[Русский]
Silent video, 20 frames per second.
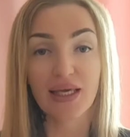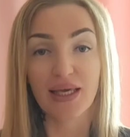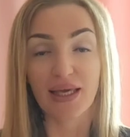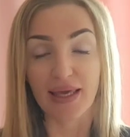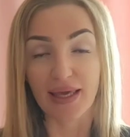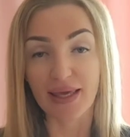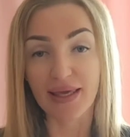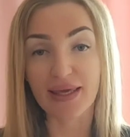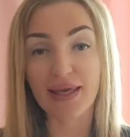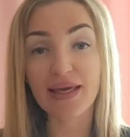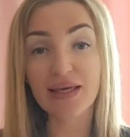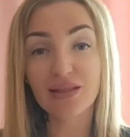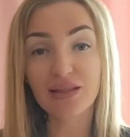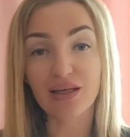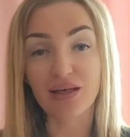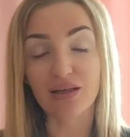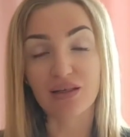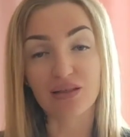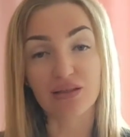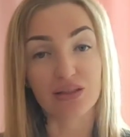И
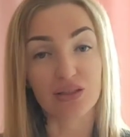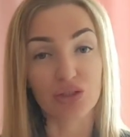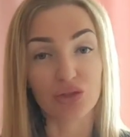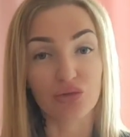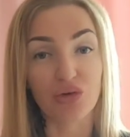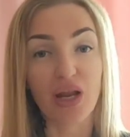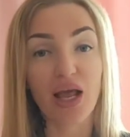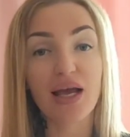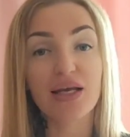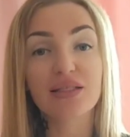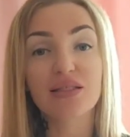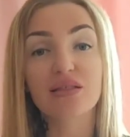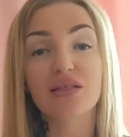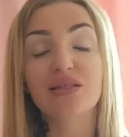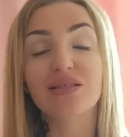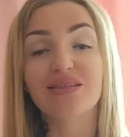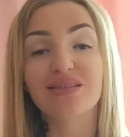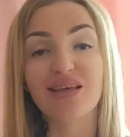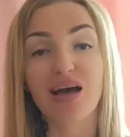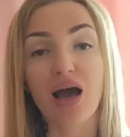это является
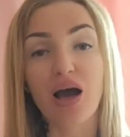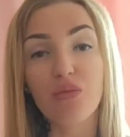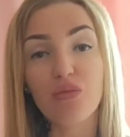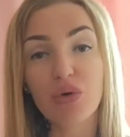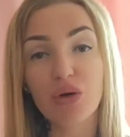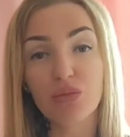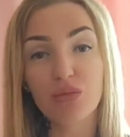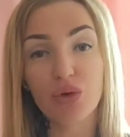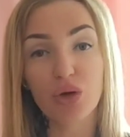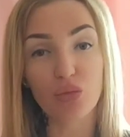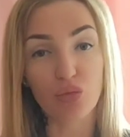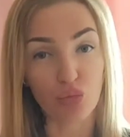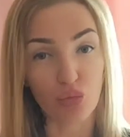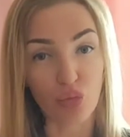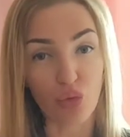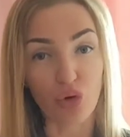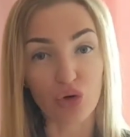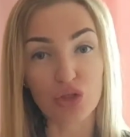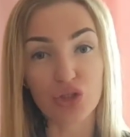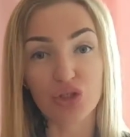самым
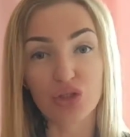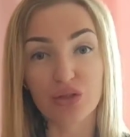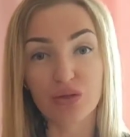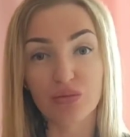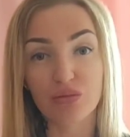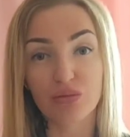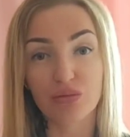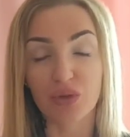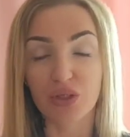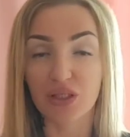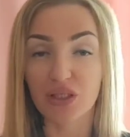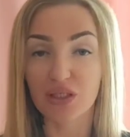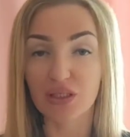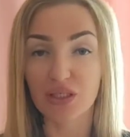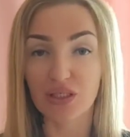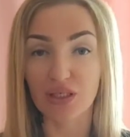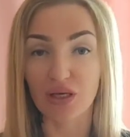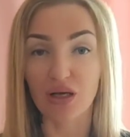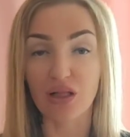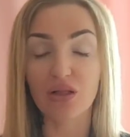мощным
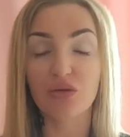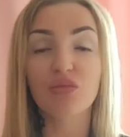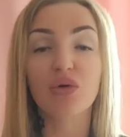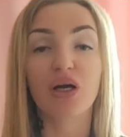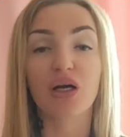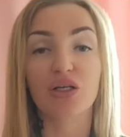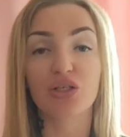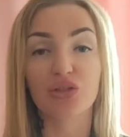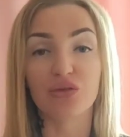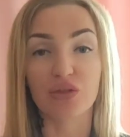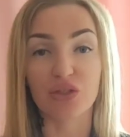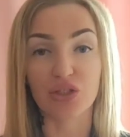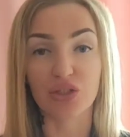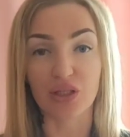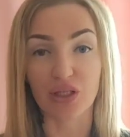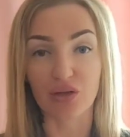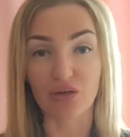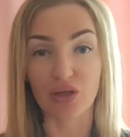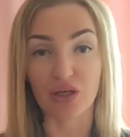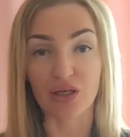потенциалом каждого
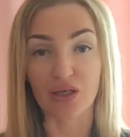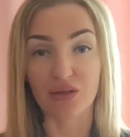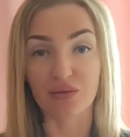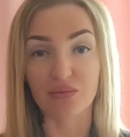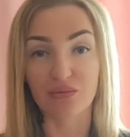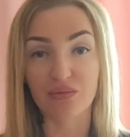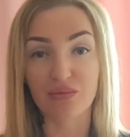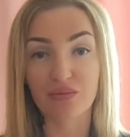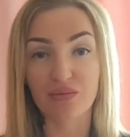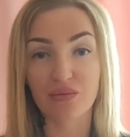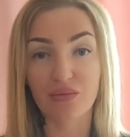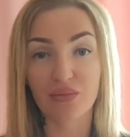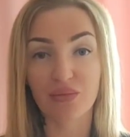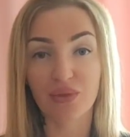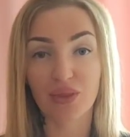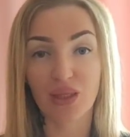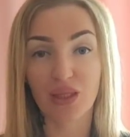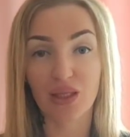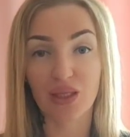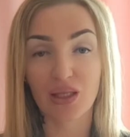человека.
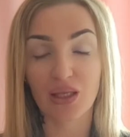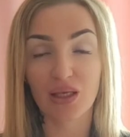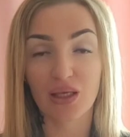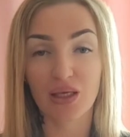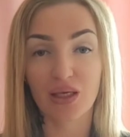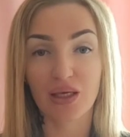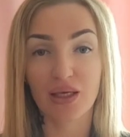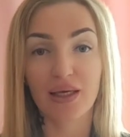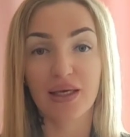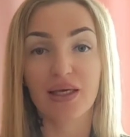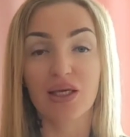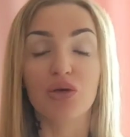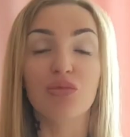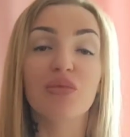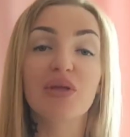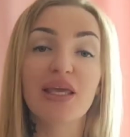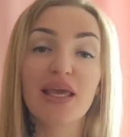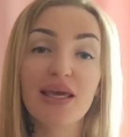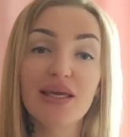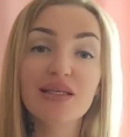И
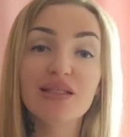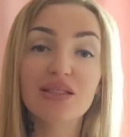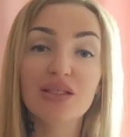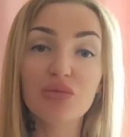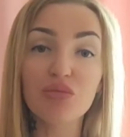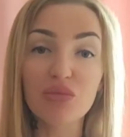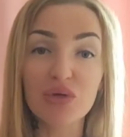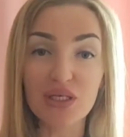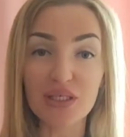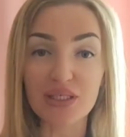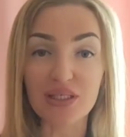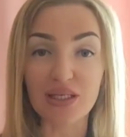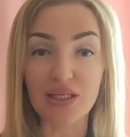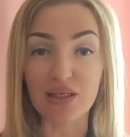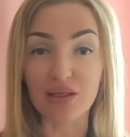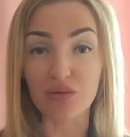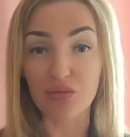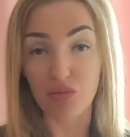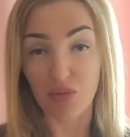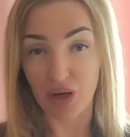мне эти
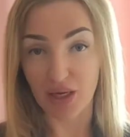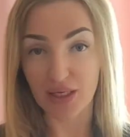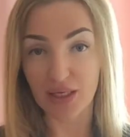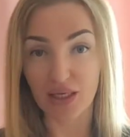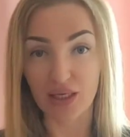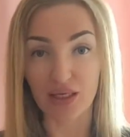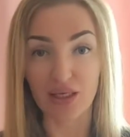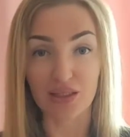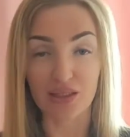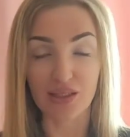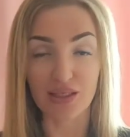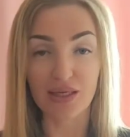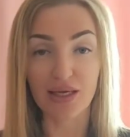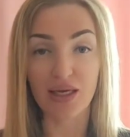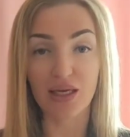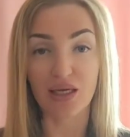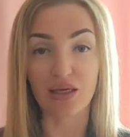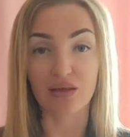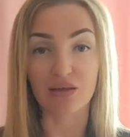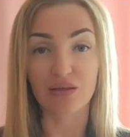мысли, мои
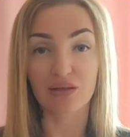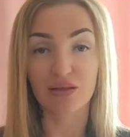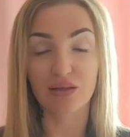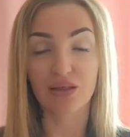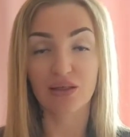идеи,